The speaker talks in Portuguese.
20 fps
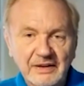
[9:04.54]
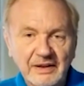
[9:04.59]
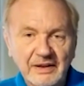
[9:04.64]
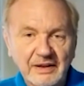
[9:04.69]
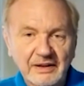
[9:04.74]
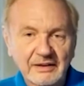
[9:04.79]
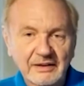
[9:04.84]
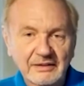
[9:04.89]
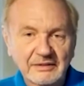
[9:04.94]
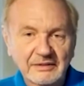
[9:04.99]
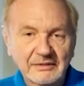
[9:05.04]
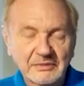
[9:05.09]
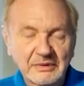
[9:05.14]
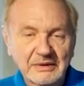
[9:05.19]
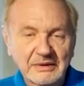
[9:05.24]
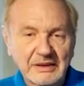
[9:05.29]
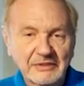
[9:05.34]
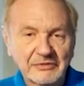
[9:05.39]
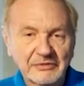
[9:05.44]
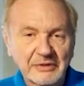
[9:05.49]
Mas se
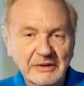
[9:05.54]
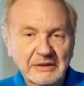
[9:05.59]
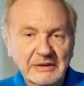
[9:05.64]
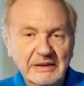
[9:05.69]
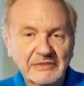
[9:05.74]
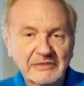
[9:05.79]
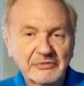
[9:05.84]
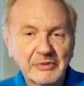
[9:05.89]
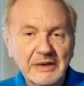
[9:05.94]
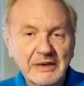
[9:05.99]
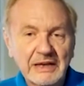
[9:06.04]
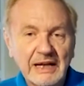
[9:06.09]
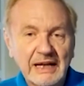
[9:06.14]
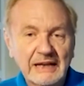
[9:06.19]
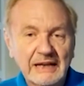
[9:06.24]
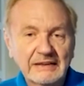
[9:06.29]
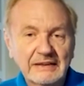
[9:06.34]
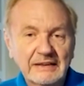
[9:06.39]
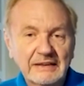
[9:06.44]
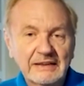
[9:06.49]
eles tivessem
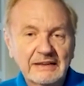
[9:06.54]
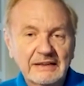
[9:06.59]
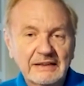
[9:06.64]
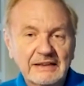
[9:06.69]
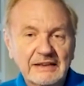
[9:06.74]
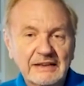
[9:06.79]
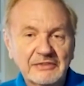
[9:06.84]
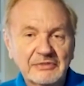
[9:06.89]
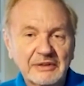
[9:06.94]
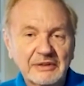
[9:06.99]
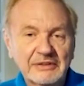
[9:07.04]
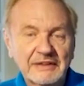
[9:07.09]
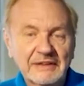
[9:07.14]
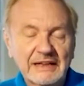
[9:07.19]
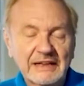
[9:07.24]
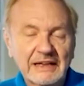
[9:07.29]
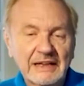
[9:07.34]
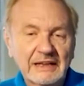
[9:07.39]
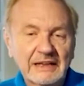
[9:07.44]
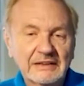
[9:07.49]
tentado
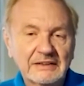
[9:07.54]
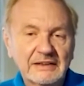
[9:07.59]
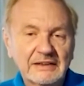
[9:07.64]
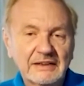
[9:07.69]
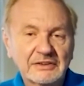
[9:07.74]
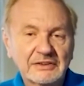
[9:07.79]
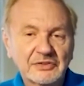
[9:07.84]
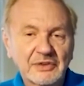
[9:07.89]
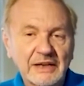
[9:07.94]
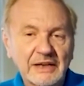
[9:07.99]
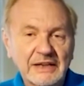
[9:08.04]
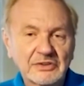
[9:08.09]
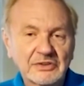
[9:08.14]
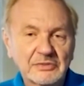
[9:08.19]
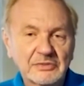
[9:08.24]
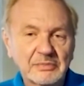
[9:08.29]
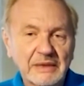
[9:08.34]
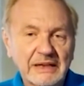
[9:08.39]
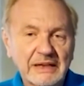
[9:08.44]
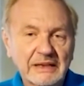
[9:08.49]
montar uma unidade
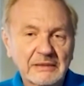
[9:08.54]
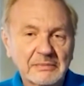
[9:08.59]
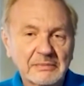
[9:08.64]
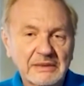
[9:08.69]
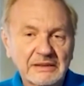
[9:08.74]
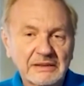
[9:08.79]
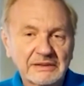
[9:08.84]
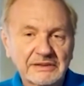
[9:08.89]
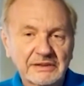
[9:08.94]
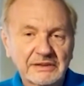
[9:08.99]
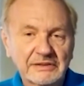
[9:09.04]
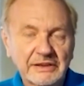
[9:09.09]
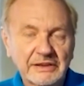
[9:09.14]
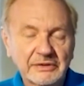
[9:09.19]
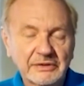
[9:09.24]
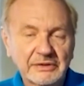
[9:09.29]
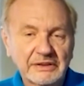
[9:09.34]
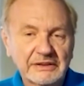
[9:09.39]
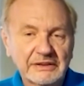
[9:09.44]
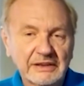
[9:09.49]
militar com
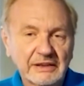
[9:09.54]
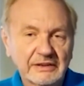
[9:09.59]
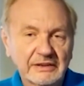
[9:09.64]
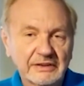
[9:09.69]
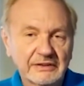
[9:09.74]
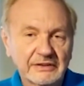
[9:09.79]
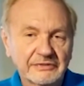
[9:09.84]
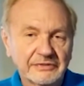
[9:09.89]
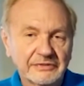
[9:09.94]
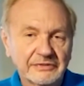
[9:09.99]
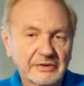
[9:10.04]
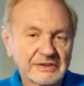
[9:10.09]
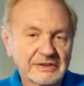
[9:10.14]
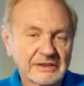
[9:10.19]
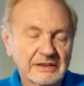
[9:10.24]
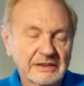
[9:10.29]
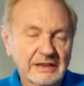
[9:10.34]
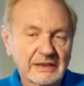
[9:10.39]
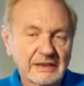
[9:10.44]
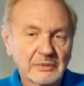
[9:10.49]
todas as pessoas com
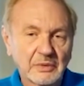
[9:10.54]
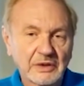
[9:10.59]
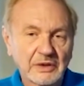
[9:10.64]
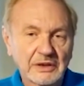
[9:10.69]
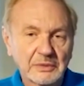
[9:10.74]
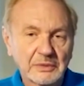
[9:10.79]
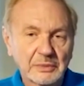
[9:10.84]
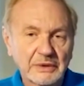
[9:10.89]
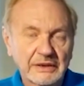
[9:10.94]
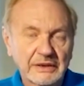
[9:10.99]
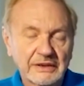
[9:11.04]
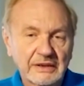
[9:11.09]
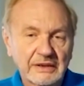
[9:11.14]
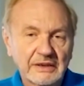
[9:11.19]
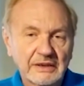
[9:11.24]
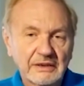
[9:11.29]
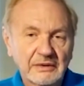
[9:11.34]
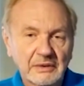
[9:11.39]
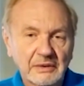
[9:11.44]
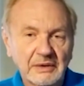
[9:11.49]
quem eu trabalhei,
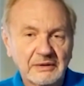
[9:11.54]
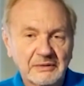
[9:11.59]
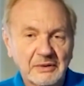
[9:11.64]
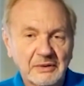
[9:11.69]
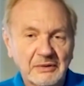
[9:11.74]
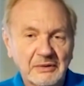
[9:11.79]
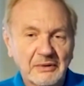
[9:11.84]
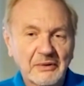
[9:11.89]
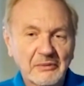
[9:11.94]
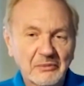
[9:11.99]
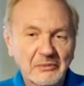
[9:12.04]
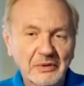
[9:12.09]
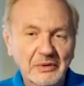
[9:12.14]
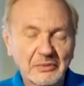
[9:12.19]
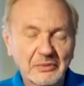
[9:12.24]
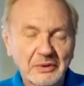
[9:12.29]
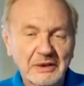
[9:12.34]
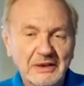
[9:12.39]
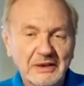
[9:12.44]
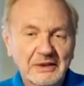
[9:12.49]

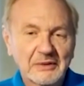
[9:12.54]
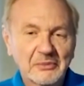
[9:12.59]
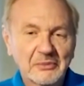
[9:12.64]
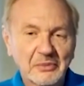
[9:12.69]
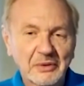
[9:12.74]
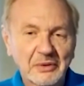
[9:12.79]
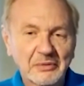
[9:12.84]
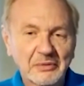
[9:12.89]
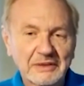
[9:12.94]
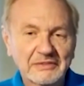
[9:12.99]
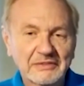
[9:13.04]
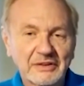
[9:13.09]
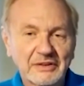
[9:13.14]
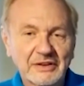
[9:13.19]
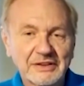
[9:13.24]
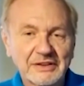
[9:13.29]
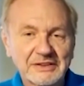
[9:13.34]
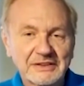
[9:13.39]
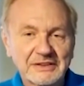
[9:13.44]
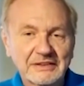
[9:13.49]
nós teríamos
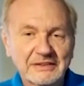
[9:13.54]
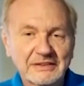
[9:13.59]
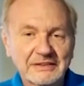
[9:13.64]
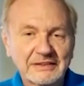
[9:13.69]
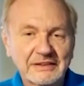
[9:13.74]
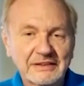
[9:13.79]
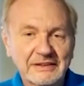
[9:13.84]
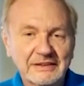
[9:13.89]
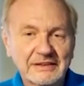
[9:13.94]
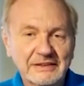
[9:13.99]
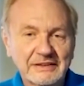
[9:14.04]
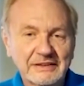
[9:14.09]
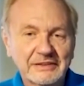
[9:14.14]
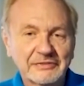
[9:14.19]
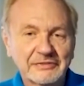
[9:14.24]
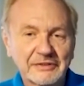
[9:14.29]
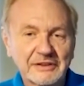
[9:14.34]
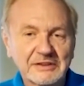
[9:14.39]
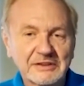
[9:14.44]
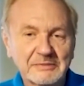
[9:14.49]
perdido logo na primeira